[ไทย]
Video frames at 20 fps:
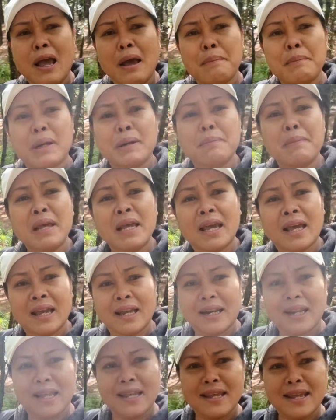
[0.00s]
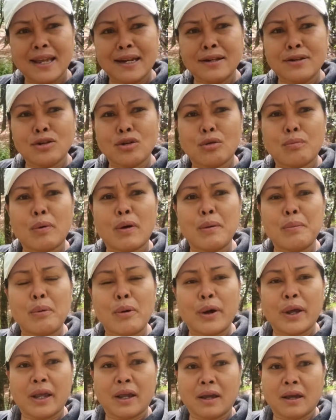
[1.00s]
มันมีให้ได้ยินอยู่บ่
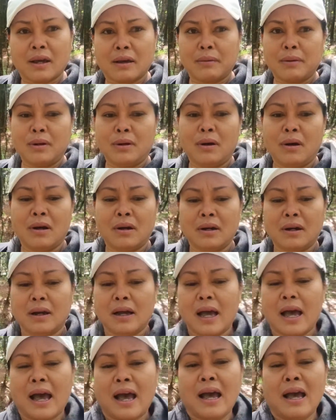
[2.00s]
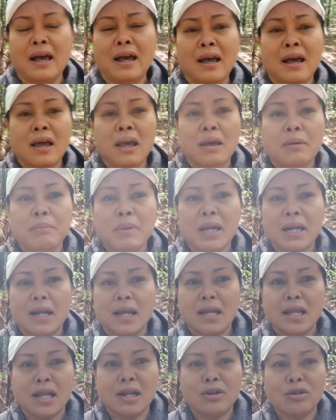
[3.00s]
อยๆค่ะพี่น้องค่ะมีได้
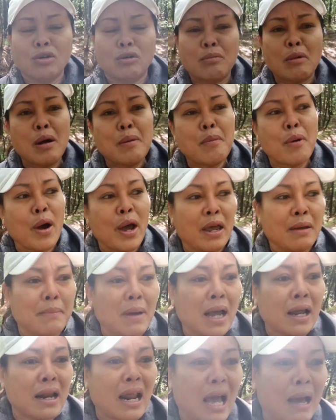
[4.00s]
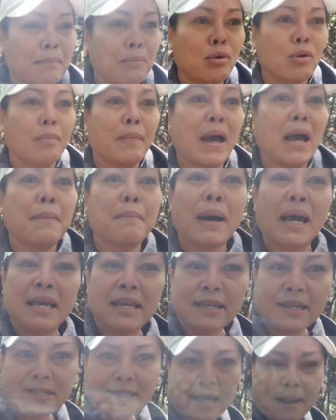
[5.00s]
ยินอยู่บ่อยๆมาดามผู้มาใหม่
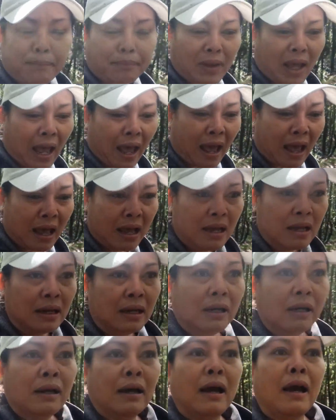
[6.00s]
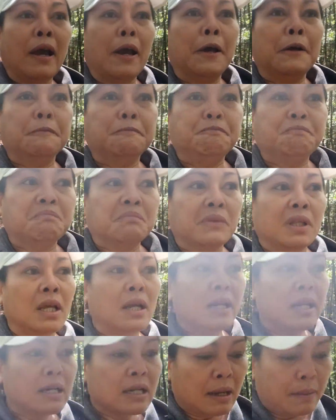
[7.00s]
อีกซ้ำนะค่ะยาย
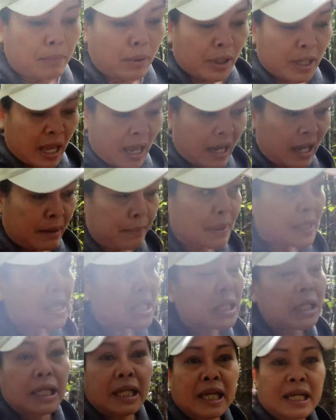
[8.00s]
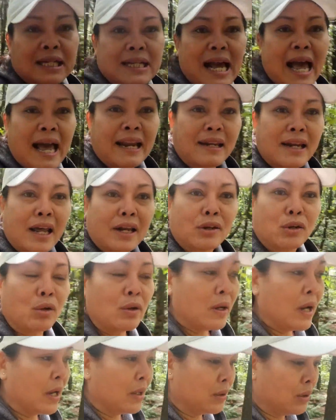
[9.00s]
ลิ้นกับบ่อยากให้มันเกิดเหตุการณ์นั้นเนาะ
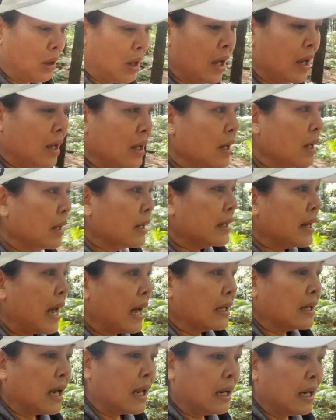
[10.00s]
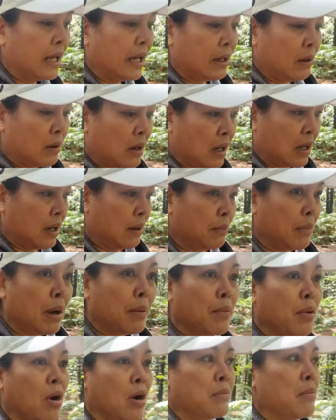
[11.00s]
ค่ะเนาะดังนั้นแล้วก็มา
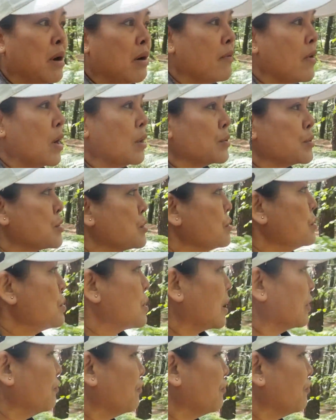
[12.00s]
บอกมาเว้าสู่กัน